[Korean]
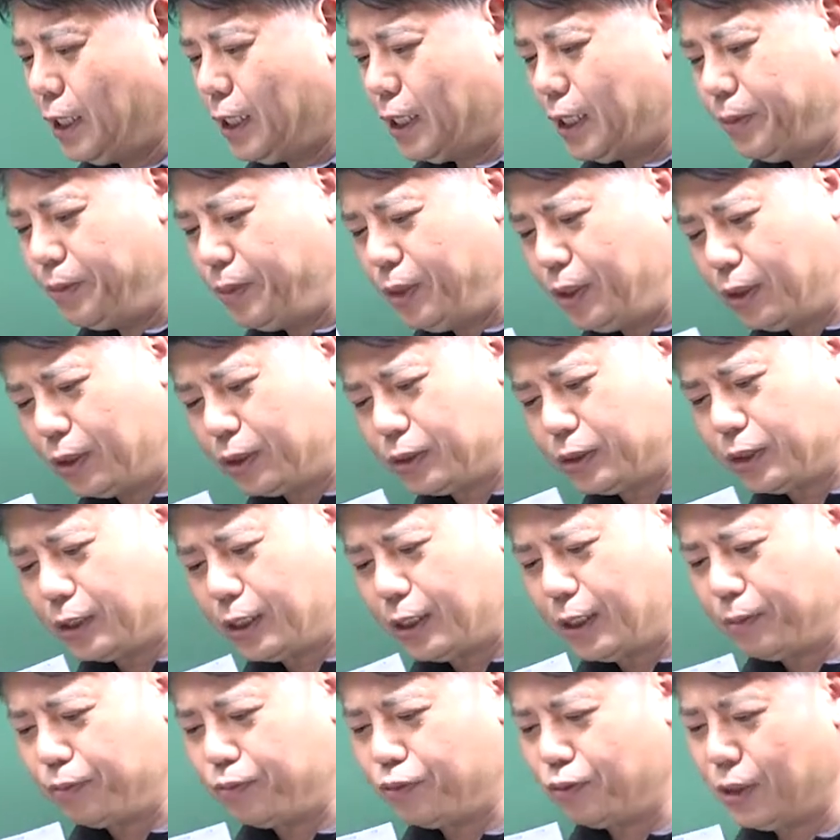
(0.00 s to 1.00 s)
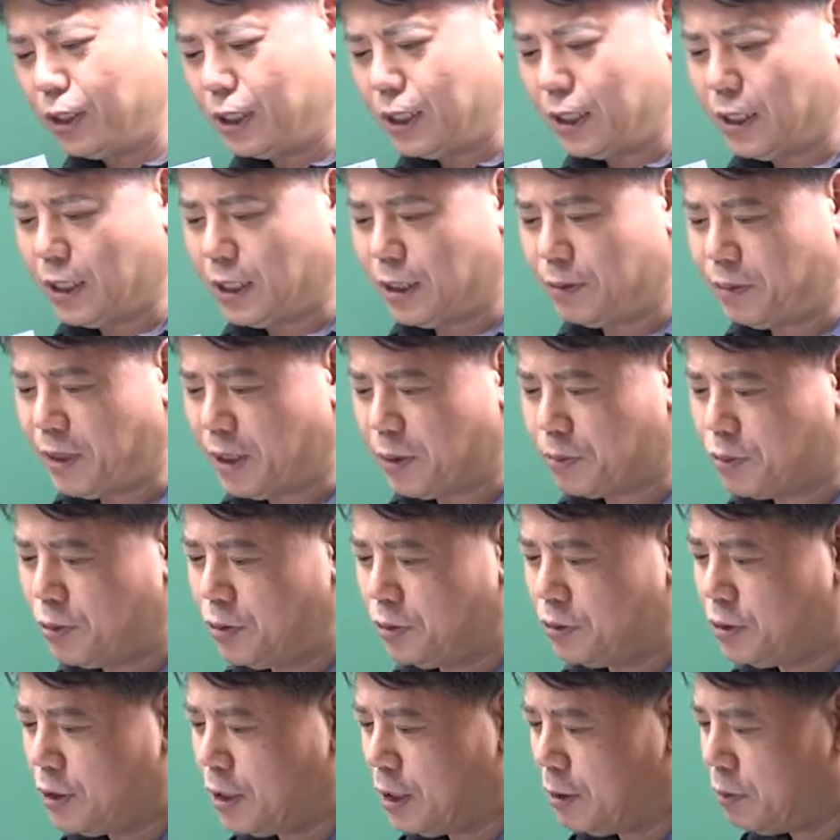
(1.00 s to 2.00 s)
입력 전압 VI가
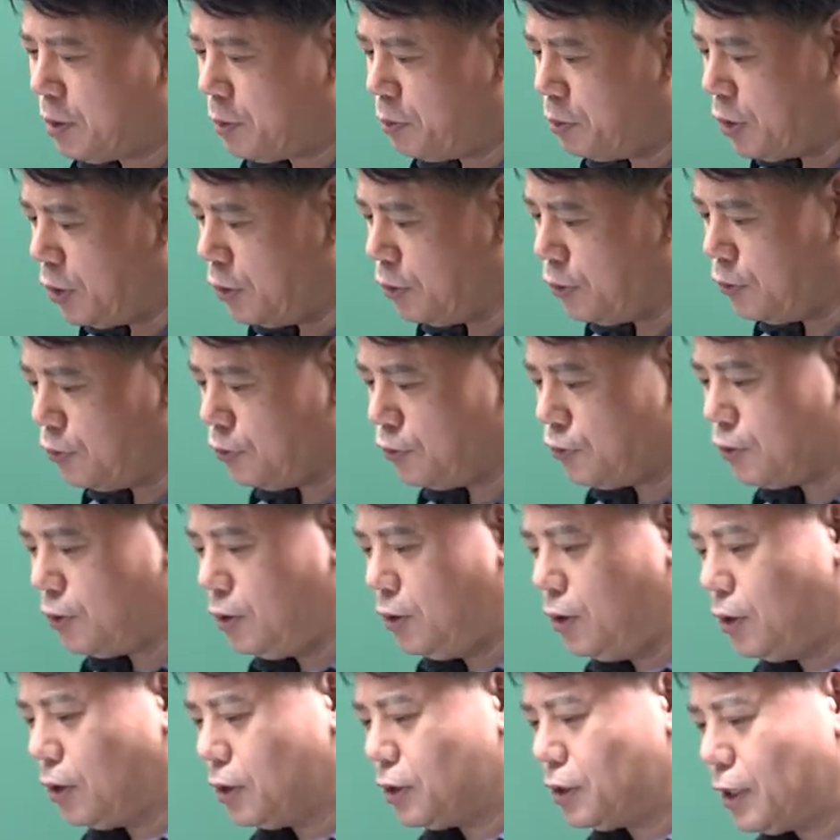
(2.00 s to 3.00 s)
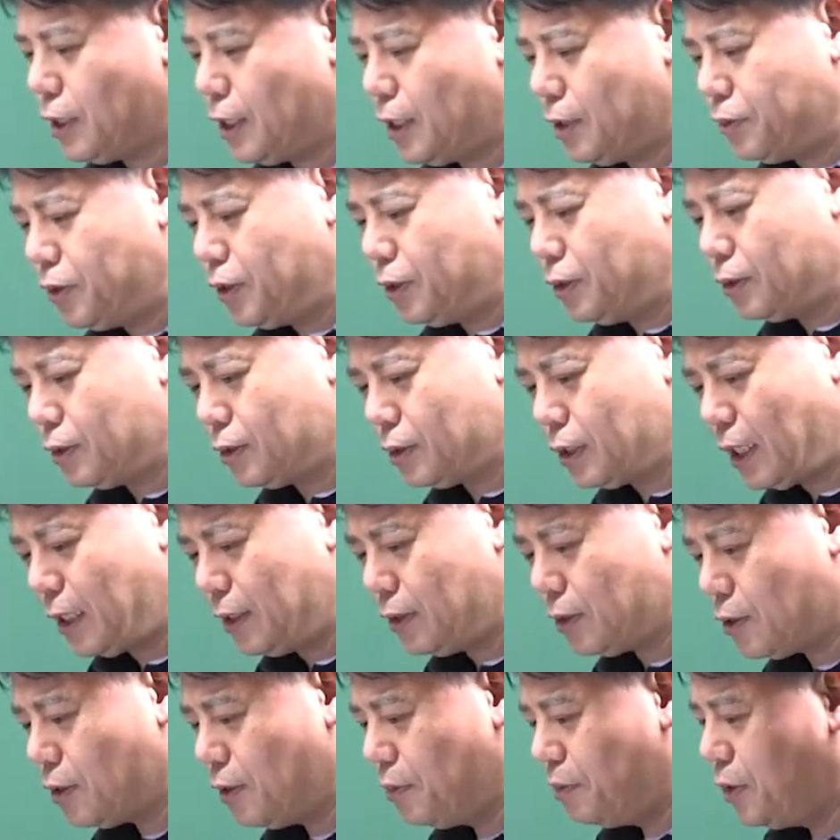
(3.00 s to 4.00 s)
100V라면 평균 출력 전압은
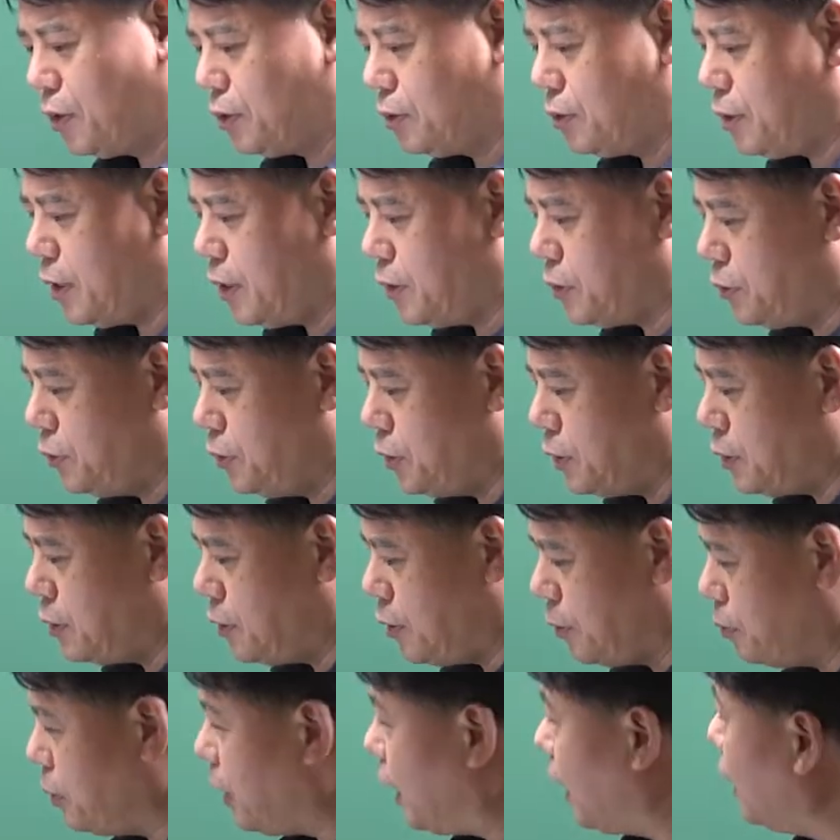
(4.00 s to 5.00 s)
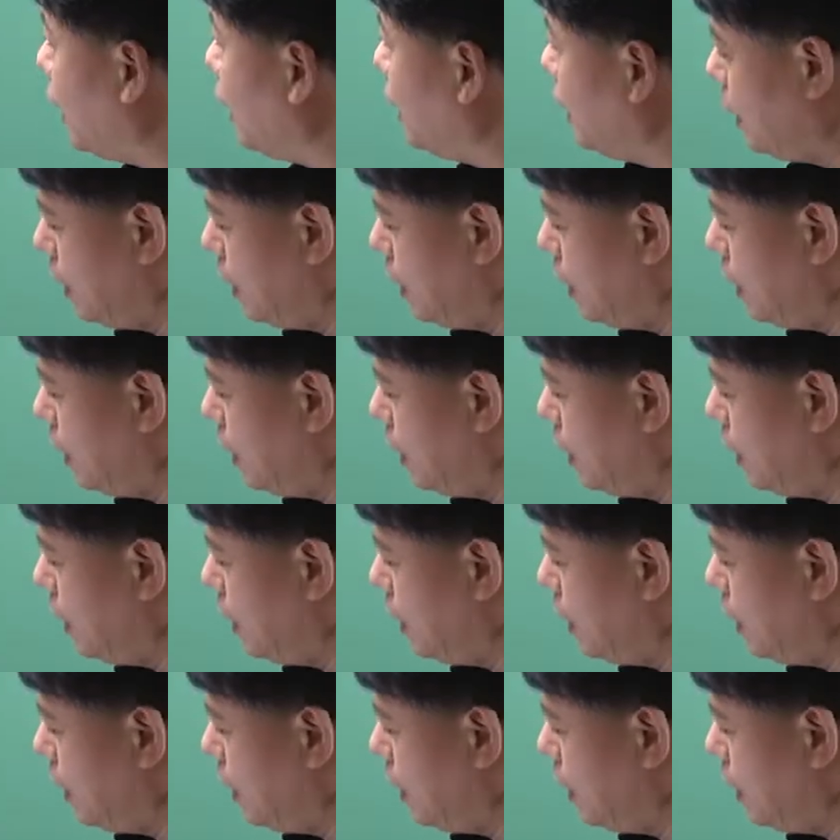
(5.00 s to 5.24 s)
단 컨버터의 손실은 없다.